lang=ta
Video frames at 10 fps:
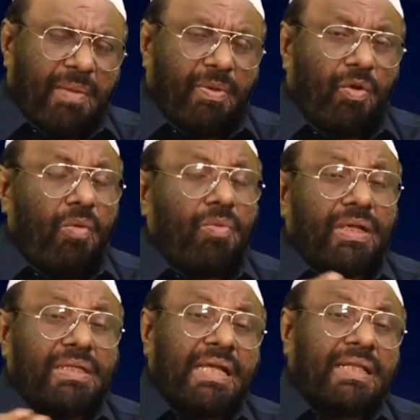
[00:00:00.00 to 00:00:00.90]
இப்போ நோன்பு
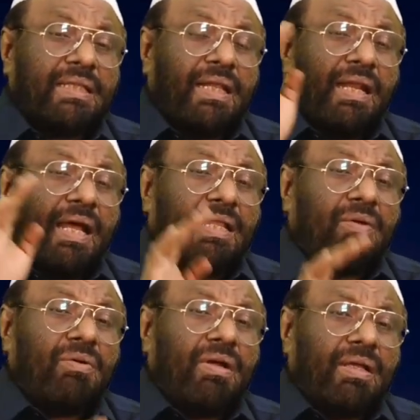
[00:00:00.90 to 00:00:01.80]
வைக்க சக்தி
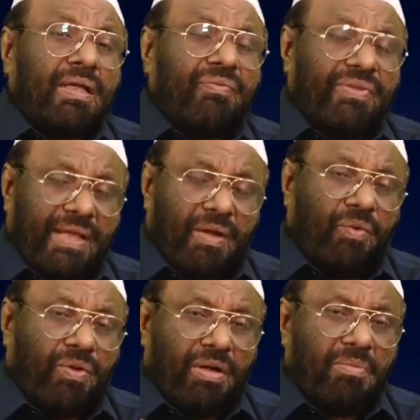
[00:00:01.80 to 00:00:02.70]
இல்லாதவங்களுக்கு ஃபிதியா
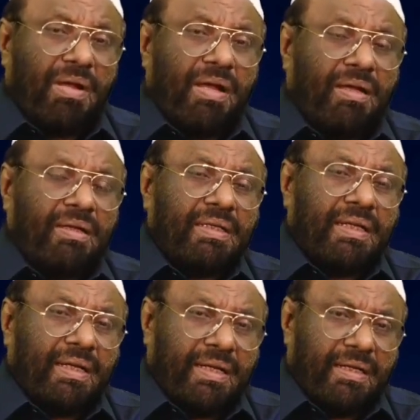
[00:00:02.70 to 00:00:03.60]
கொடுக்கணுமா
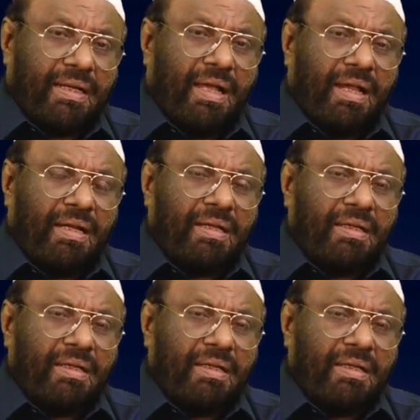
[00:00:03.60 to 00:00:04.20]
என்று கேட்டால்